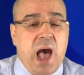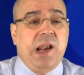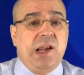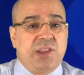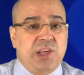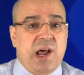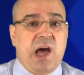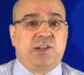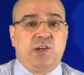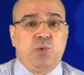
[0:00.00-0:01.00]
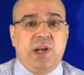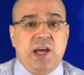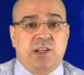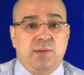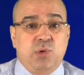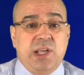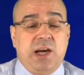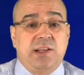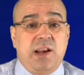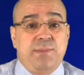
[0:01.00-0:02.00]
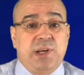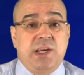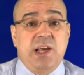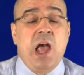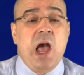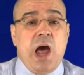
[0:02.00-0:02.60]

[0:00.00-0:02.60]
الذي رأت الولايات المتحدة الأمريكية